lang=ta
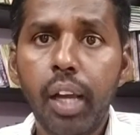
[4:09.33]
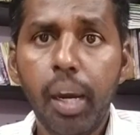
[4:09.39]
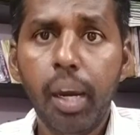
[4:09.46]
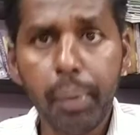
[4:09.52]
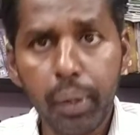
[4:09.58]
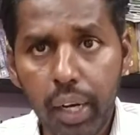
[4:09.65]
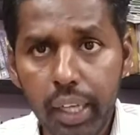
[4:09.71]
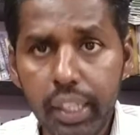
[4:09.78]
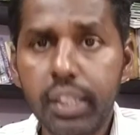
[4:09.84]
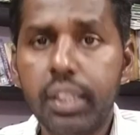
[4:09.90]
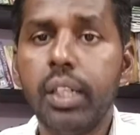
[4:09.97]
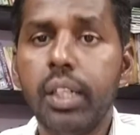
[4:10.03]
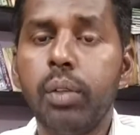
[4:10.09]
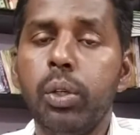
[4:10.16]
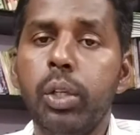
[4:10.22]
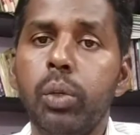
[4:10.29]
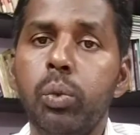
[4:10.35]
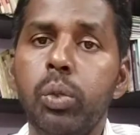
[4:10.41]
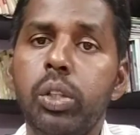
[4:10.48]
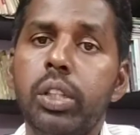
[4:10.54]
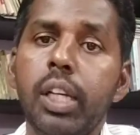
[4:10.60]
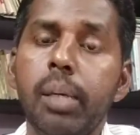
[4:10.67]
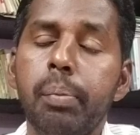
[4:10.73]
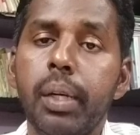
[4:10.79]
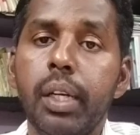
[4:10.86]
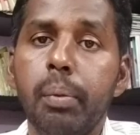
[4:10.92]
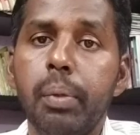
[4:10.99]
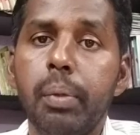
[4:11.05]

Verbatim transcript: அப்புறம் அடுத்து அவருடைய உட்தலைப்பு என்ன